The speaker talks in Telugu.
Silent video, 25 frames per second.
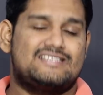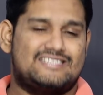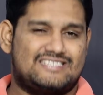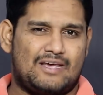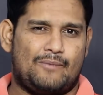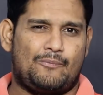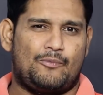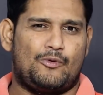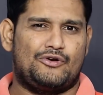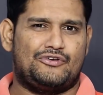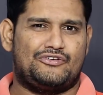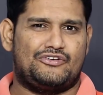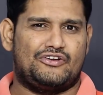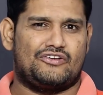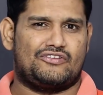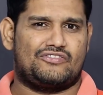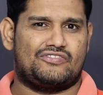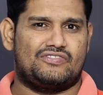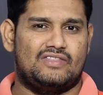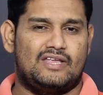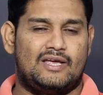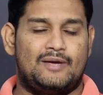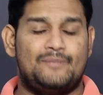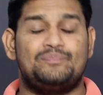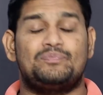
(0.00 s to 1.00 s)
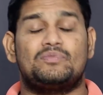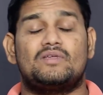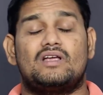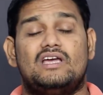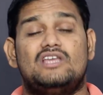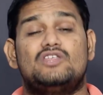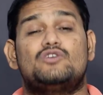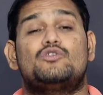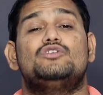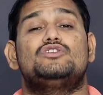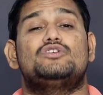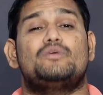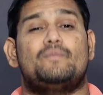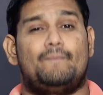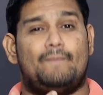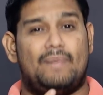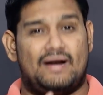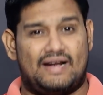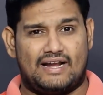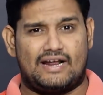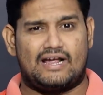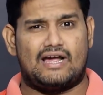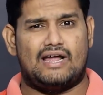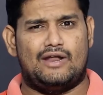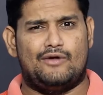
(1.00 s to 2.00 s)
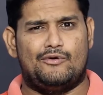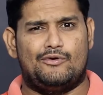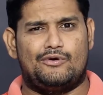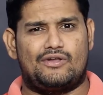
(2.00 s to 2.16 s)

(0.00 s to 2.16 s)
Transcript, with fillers: సపోర్ట్ చేస్తుంది ఇది కొంచెం బెటర్గానే